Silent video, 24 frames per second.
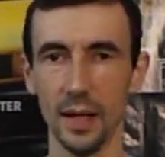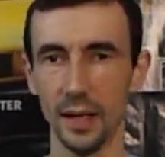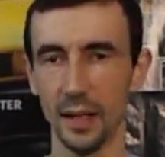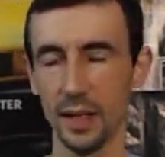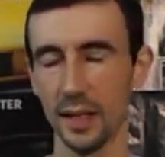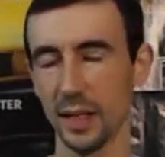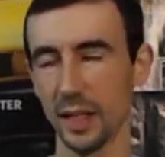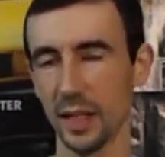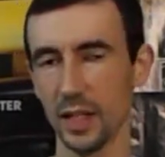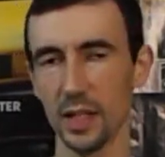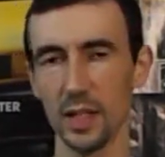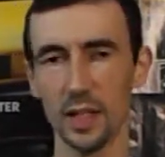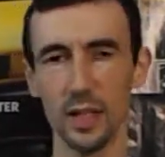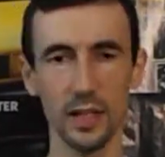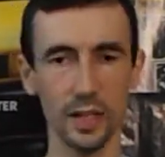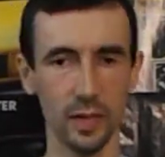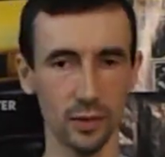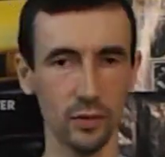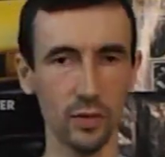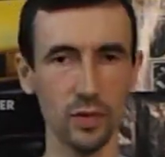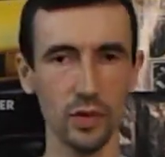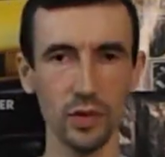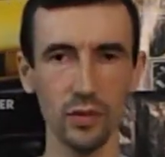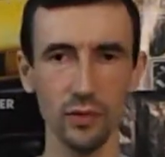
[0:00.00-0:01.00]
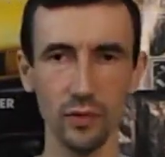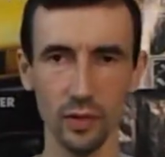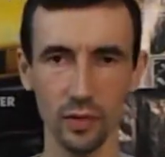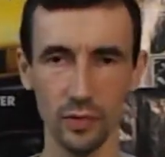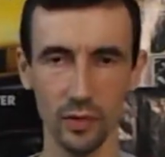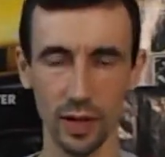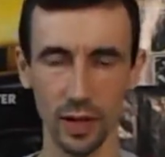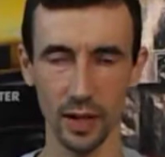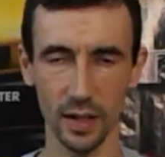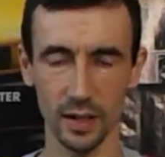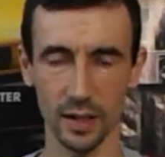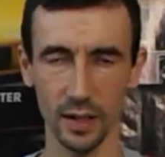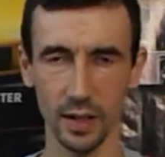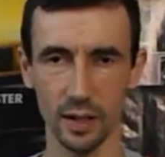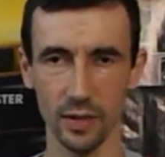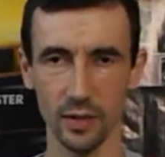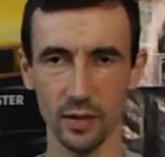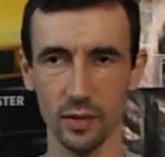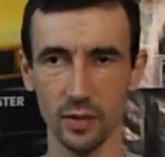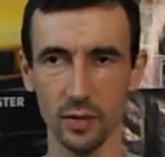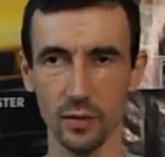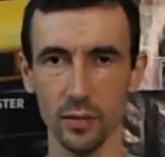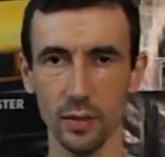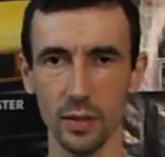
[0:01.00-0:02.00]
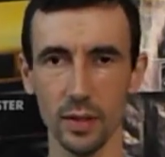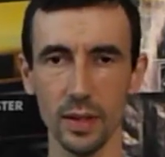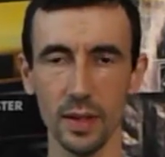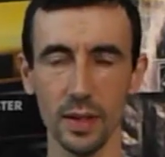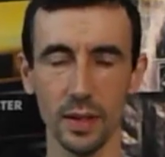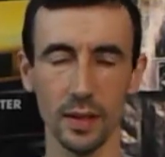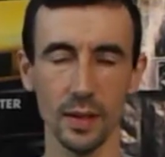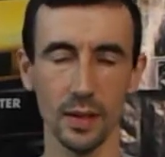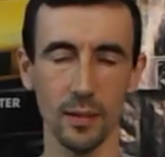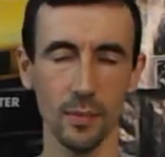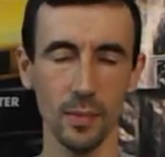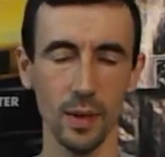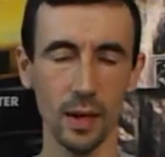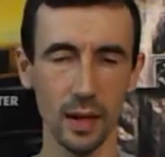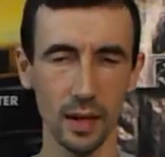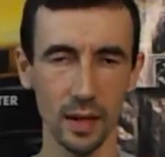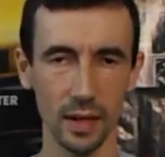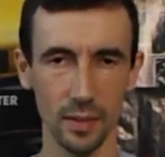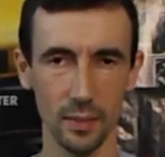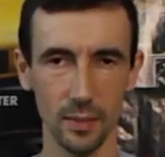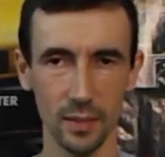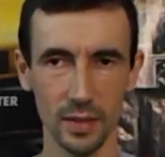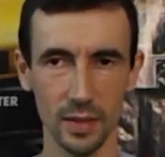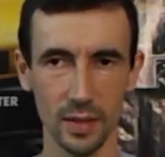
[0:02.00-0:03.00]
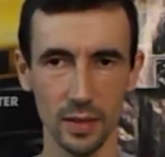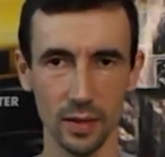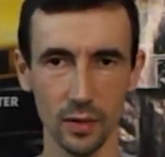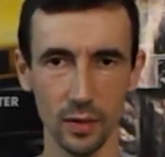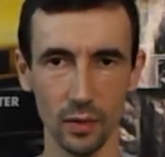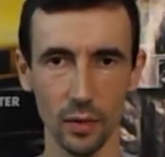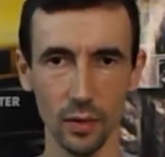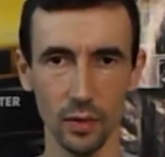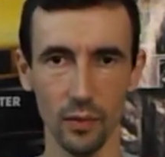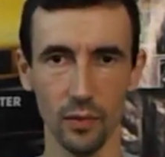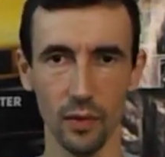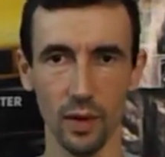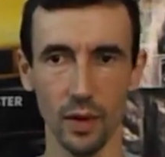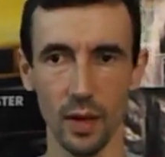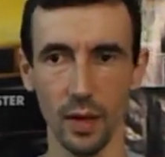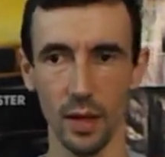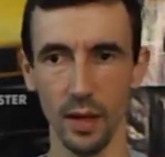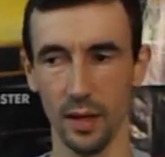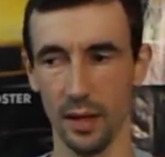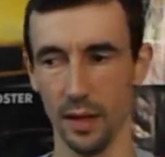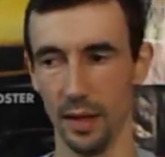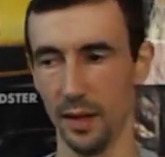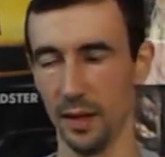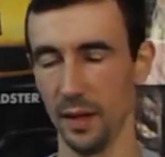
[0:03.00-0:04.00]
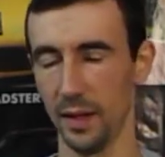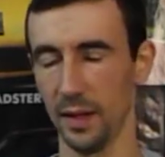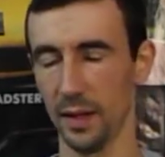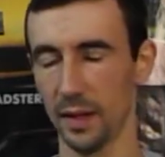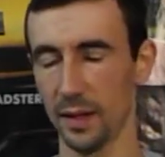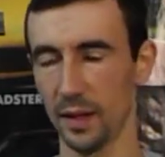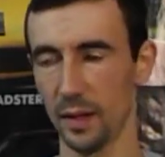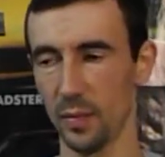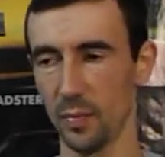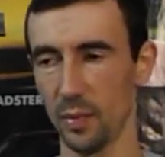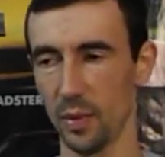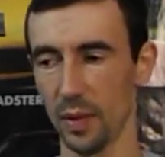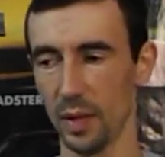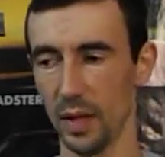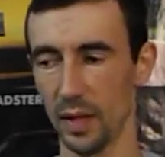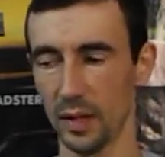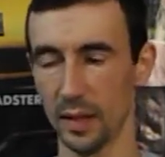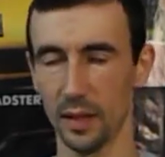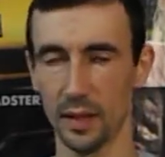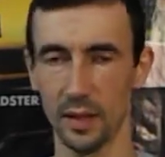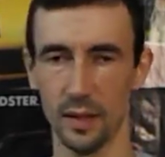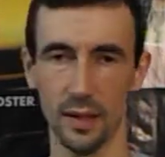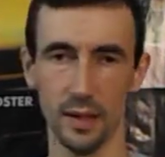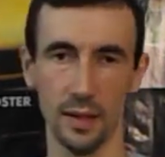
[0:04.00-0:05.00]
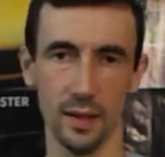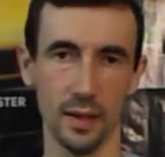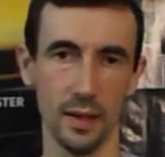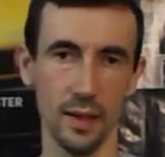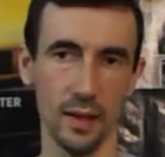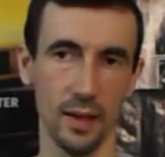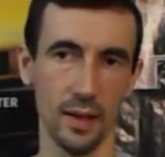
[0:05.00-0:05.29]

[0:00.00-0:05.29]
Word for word: Да даже и те, кто живут городах, все равно нет нормальных мастеров, карбюраторных.